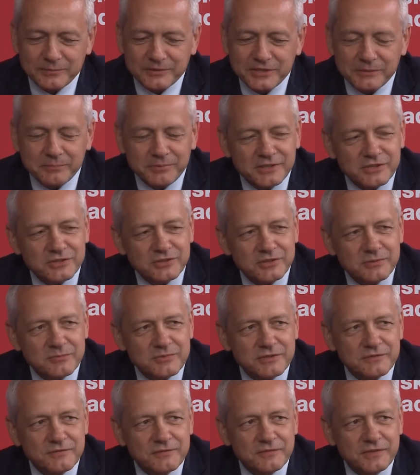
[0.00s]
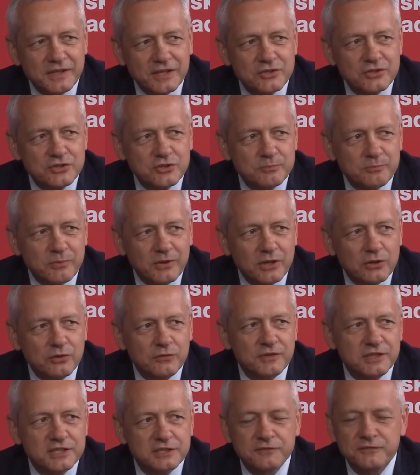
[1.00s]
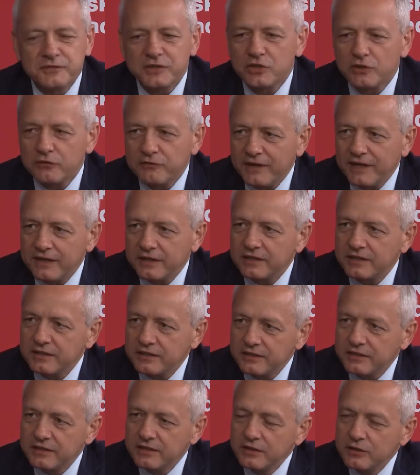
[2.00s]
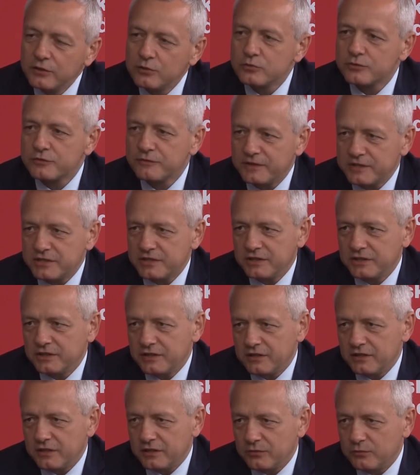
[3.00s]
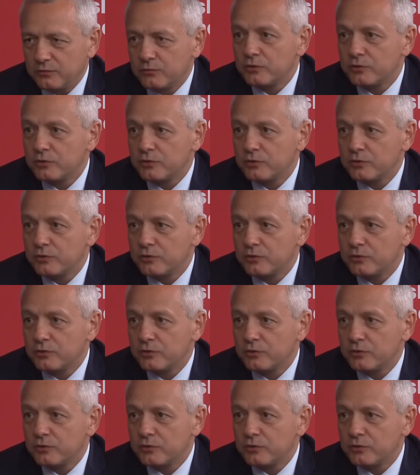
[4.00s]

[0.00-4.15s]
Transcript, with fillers: chcę powiedzieć o tym, że większość Polaków jest wychowanych już w sferze internetu.